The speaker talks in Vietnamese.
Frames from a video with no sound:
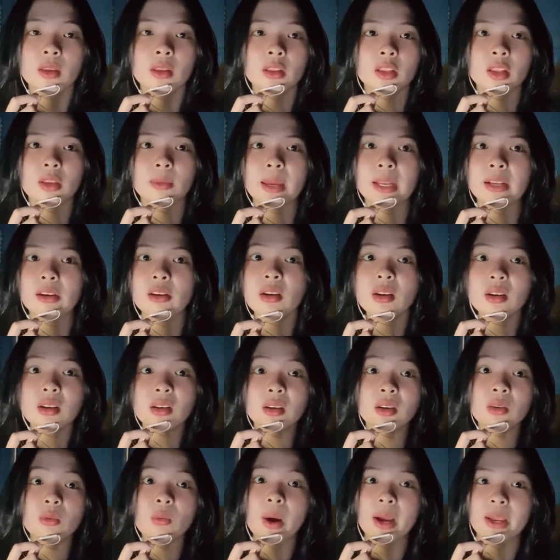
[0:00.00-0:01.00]
thì bạn có
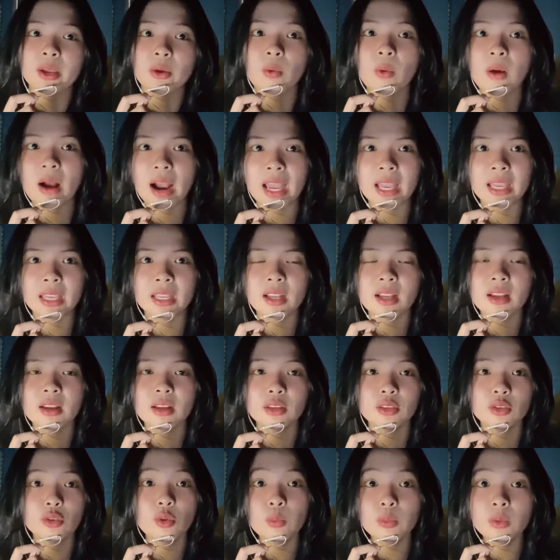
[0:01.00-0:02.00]
cựa quậy hoài á
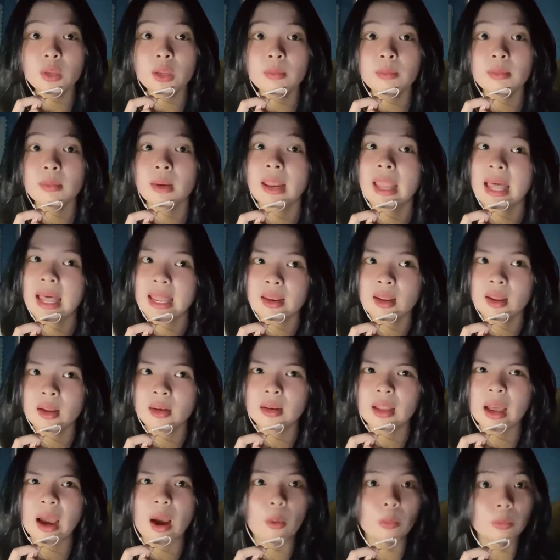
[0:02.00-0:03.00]
nhúc nhích mà la lên
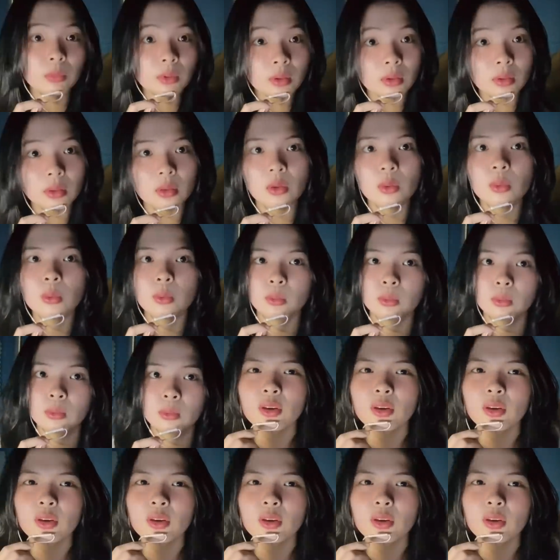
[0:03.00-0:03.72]
không được luôn